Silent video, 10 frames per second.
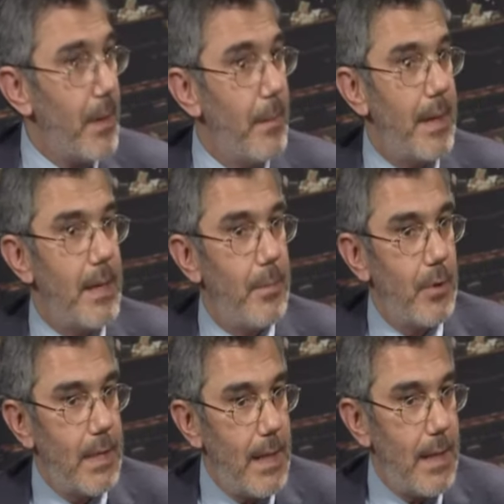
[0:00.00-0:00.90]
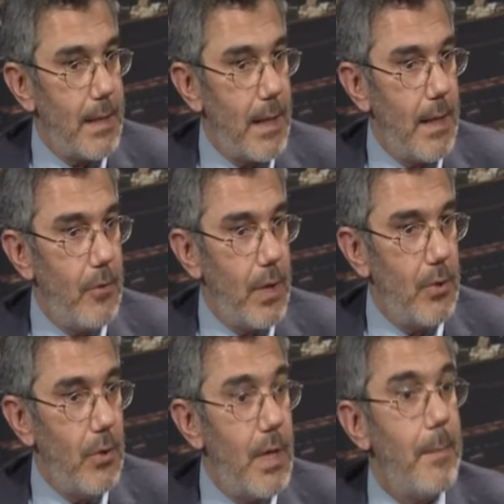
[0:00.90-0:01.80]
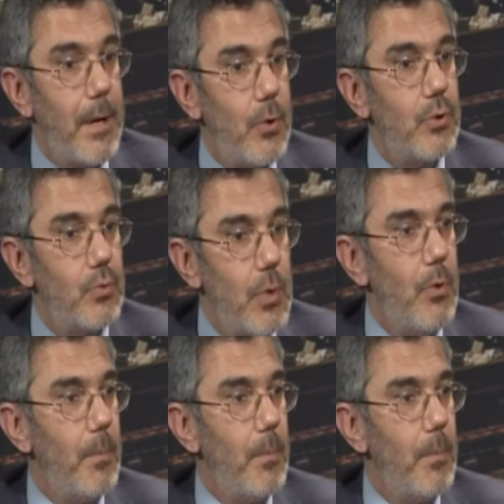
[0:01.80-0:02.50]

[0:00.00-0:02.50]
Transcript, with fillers: per riportarla tra i lavoratori e per costruire